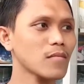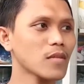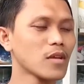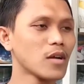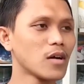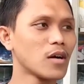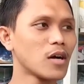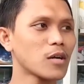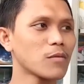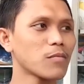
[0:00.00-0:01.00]
Ya
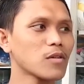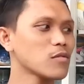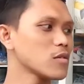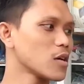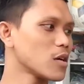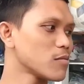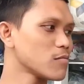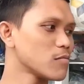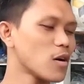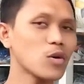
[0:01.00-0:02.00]
harapan itu ya
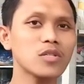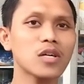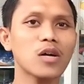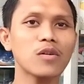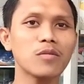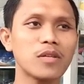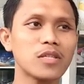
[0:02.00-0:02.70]
bagusnya kalau dibersihkan